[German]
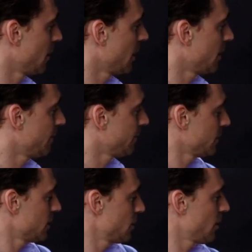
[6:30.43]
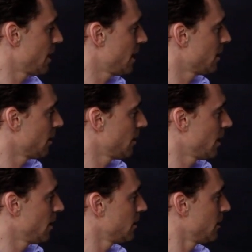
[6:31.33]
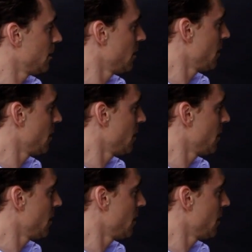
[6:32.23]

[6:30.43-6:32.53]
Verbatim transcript: Ähm, ähm, sie hat eine Hand hier. Mal